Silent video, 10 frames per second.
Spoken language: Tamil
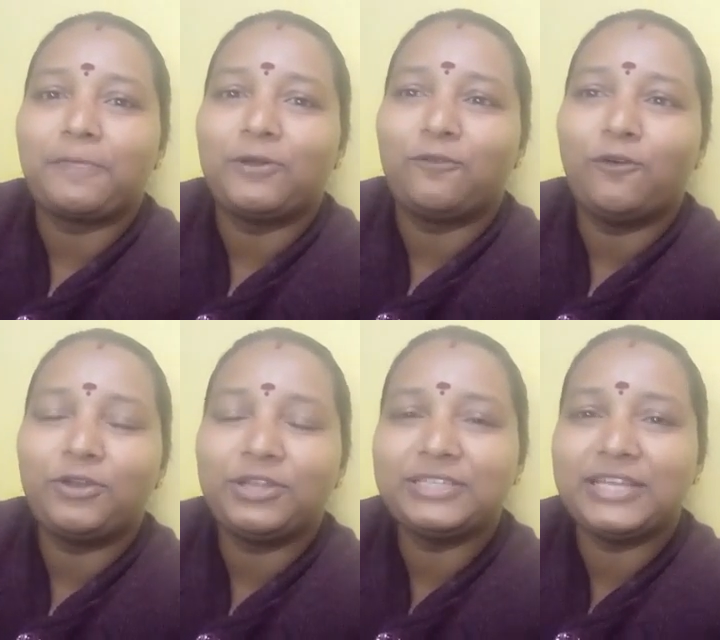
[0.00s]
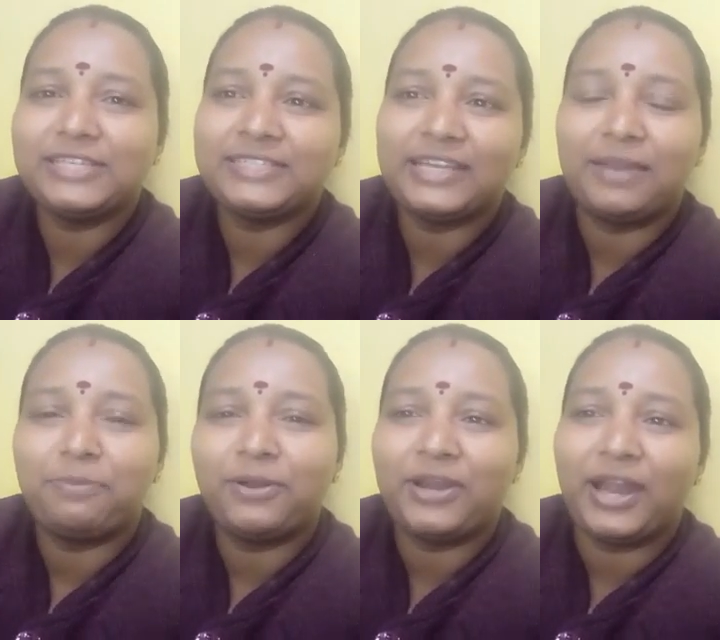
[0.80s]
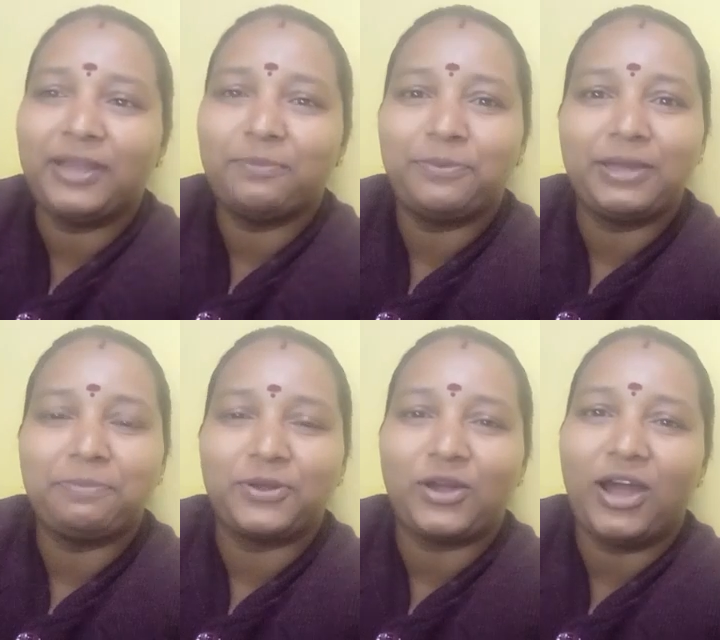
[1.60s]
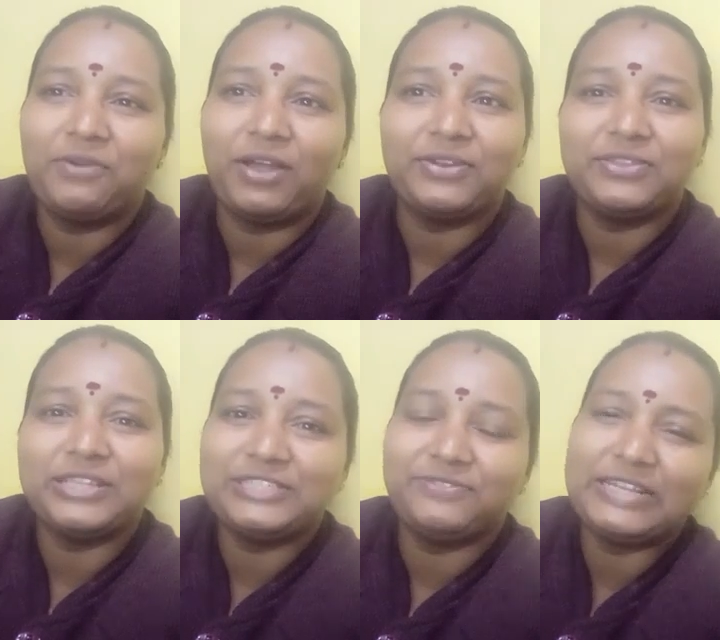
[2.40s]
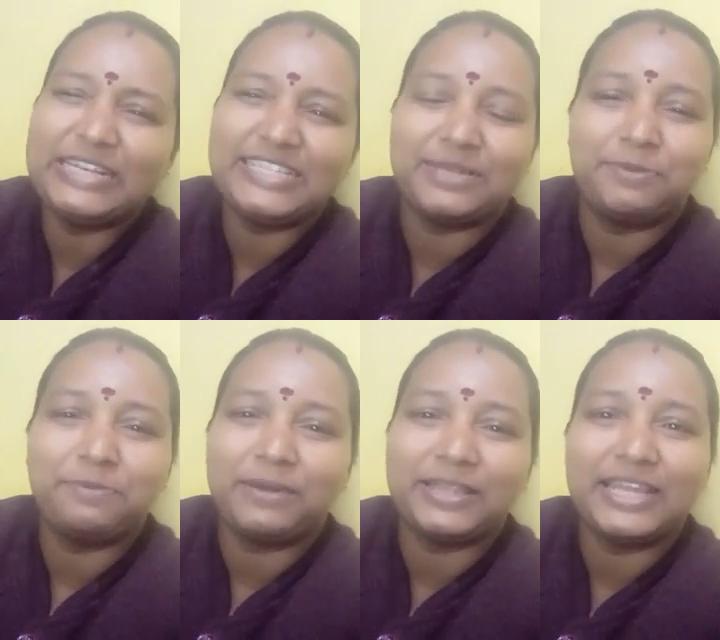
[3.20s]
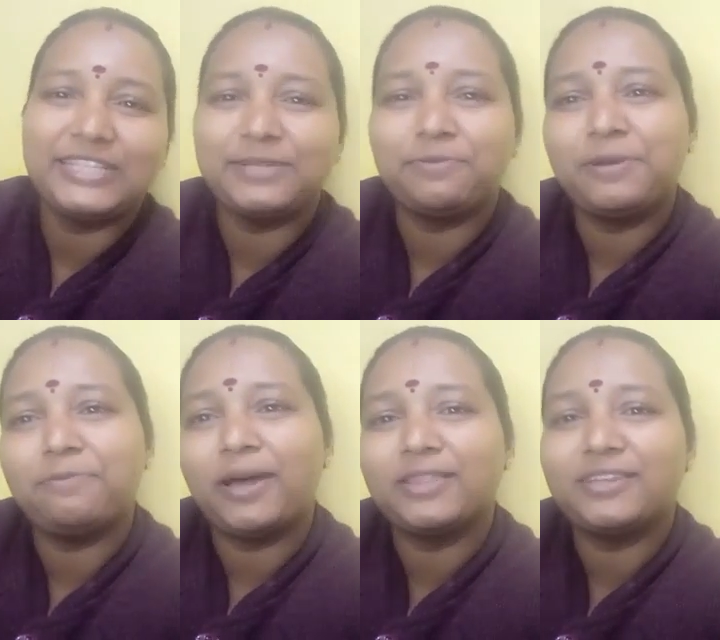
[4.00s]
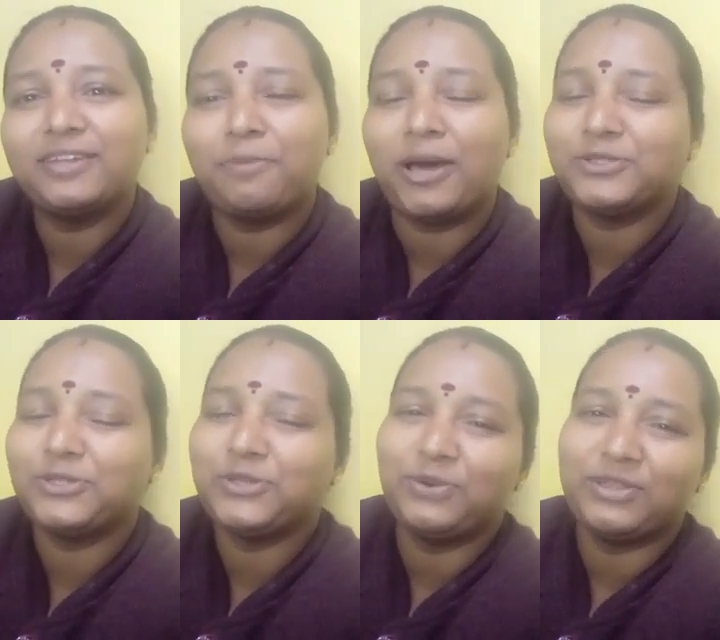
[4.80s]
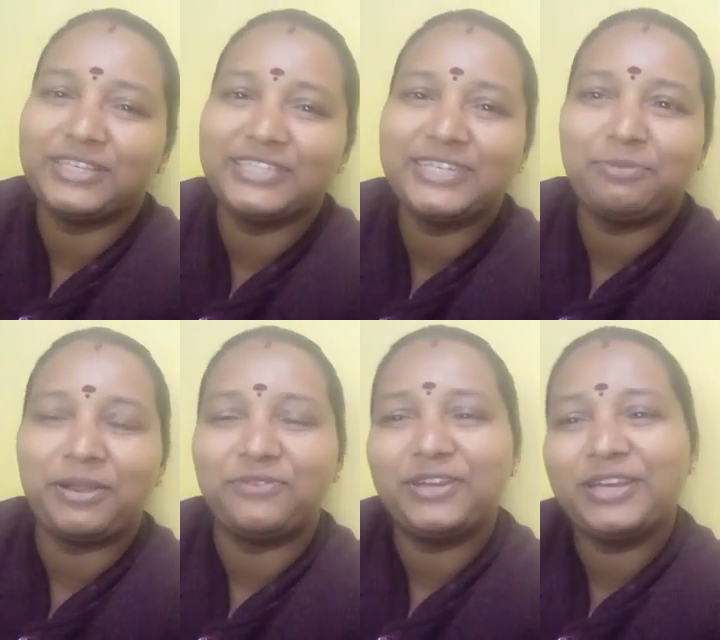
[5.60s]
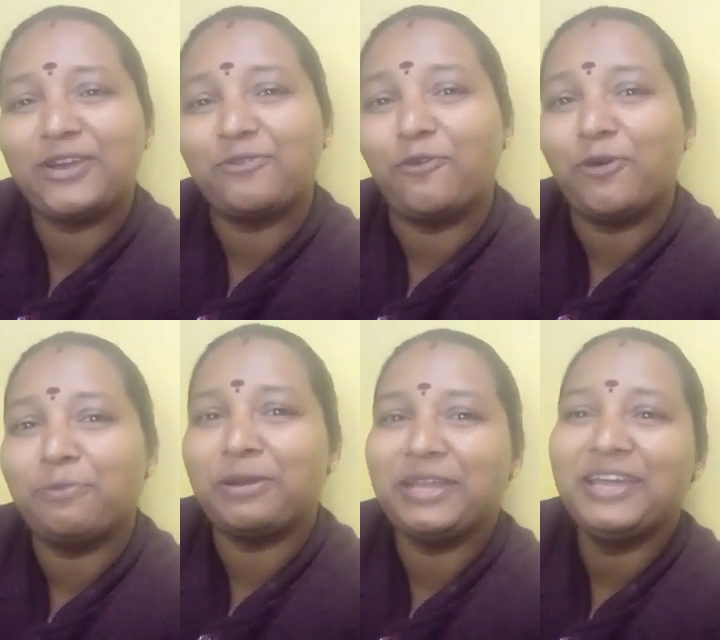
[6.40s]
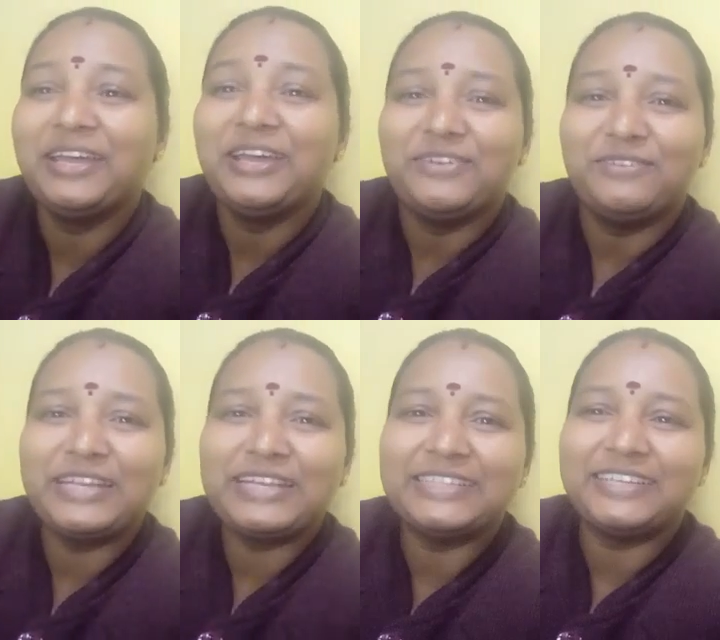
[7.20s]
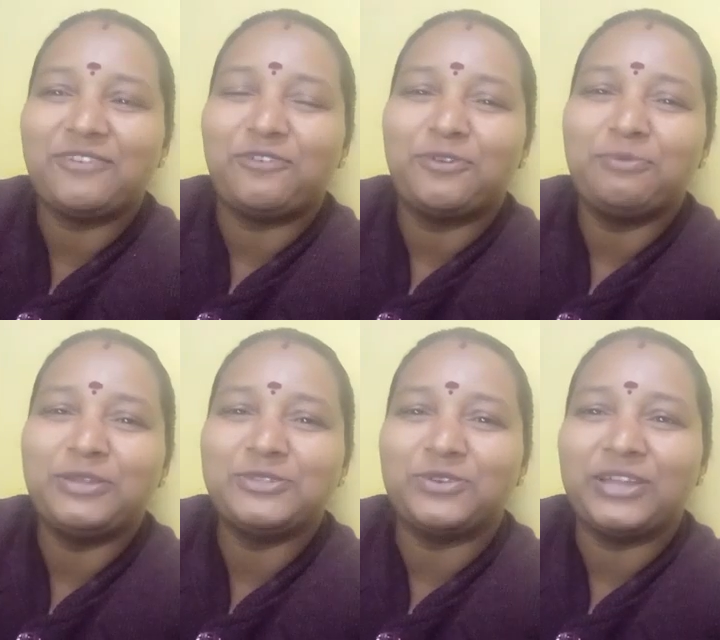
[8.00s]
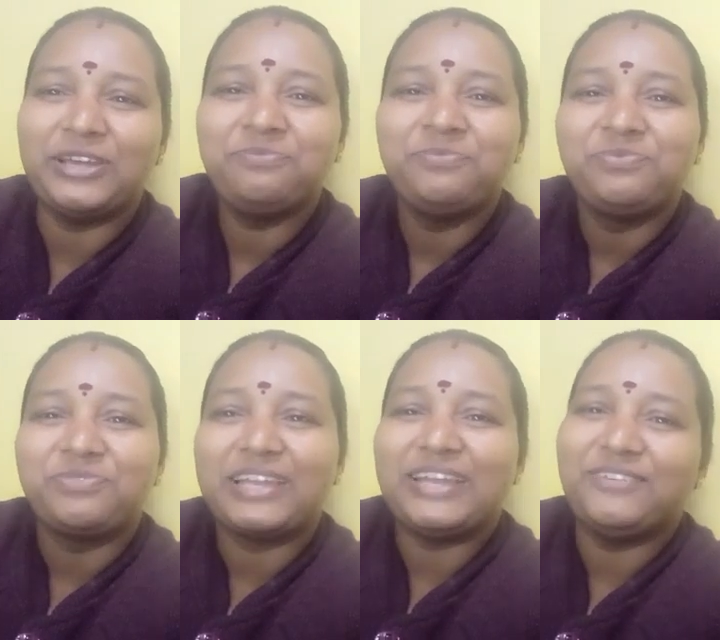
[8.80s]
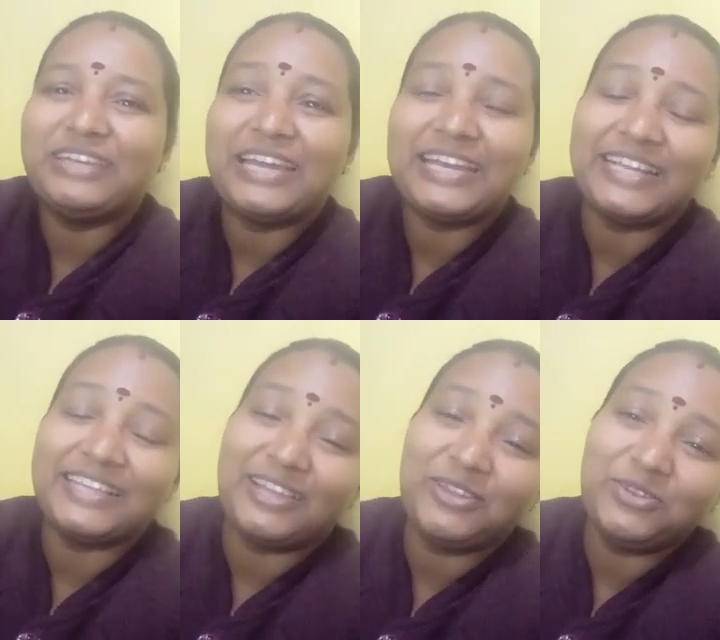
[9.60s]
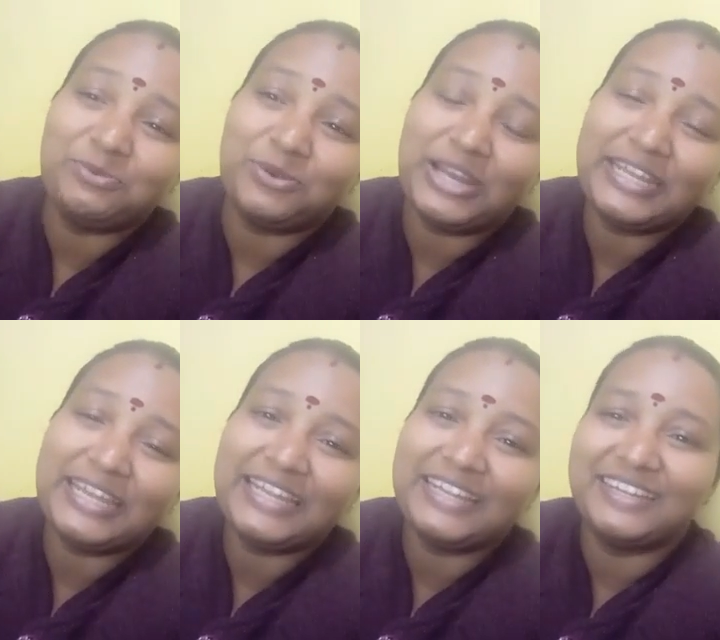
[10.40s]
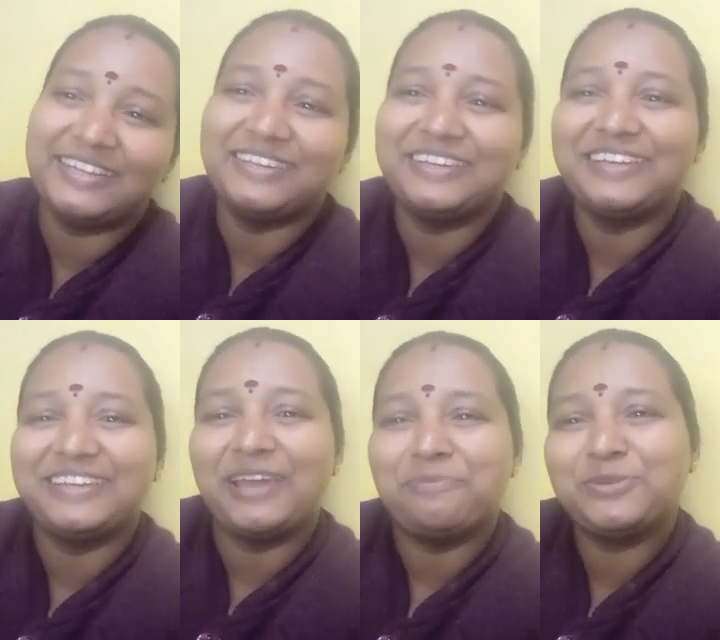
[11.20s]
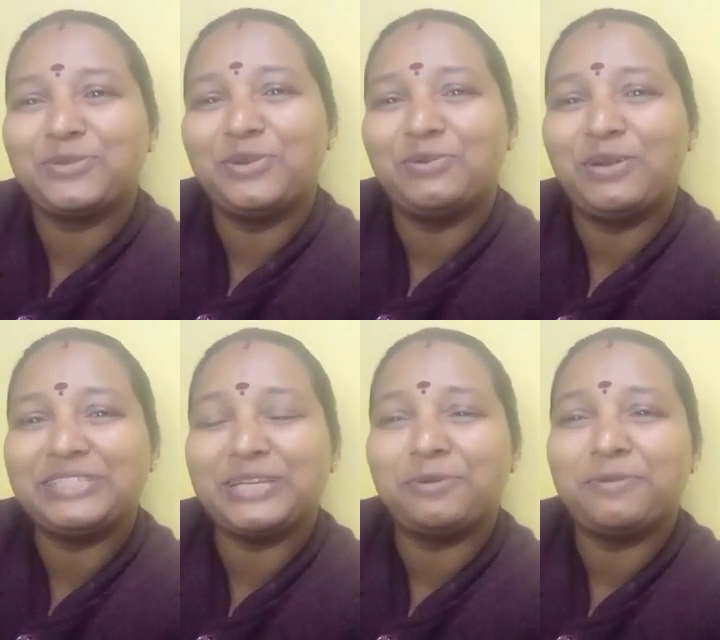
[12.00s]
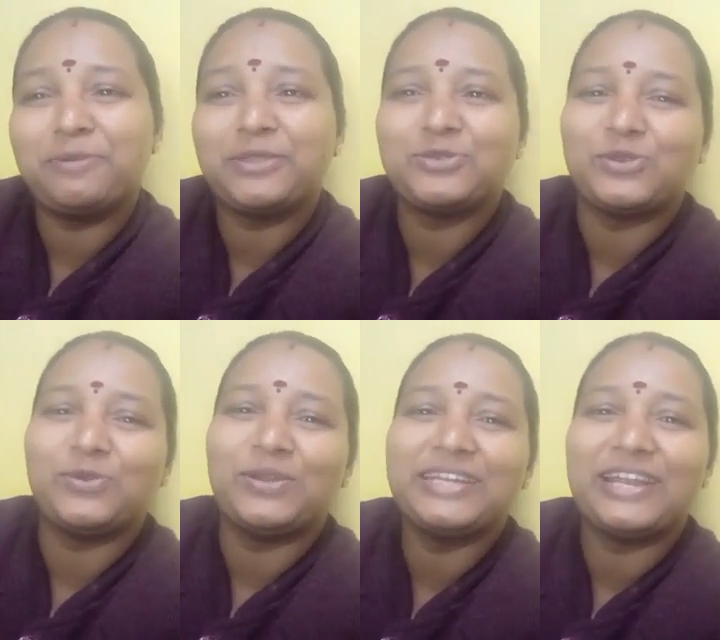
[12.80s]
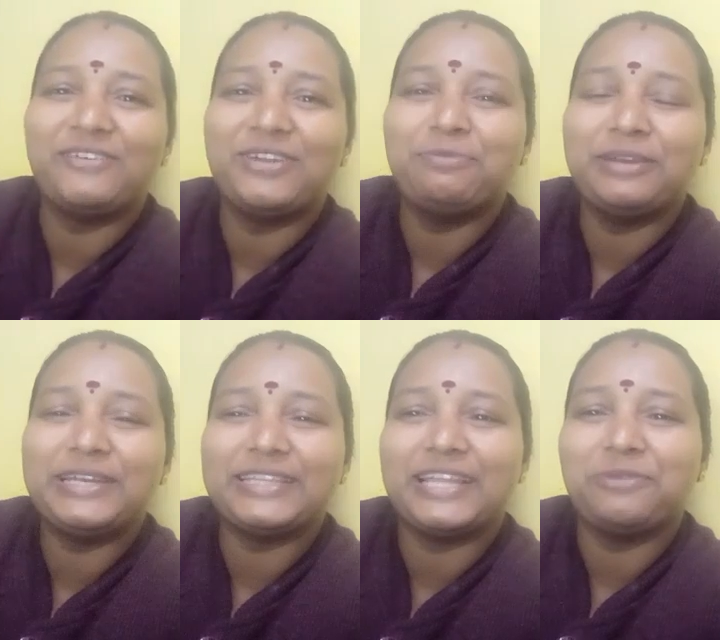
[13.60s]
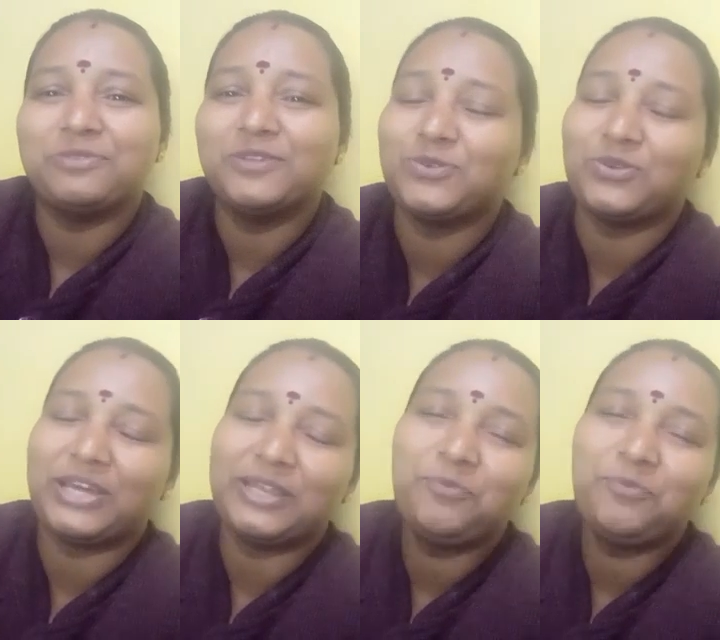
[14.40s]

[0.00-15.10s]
ஒரு ஃபோர்ட்டி டேஸ்க்கு அப்புறம் நானே போய் அப்புறம் கார்டு வாங்கிட்டு வந்து வீட்டிலேயே செக் பண்ணி பார்த்தேன் செக் பண்ணி பார்த்துட்டு பாசிட்டிவ் வந்துருச்சு அப்புறம் என் வீட்டுக்காரர் ஃபோன் பண்ணி வீட்டிலேருந்து நான் ஃபோன் பண்ணி சொன்னேன் என் வீட்டுக்கார் எனக்கு தெரியும் இது முன்னாடியே நீ எப்போ சொல்லுவேன் செக் பண்ணி பார்த்துட்டு சொல்லுவேன்ட்டு நான் வெயிட் பண்ணிகிட்டு இருந்தேன் அப்படின்னு சொல்லி சொன்னார்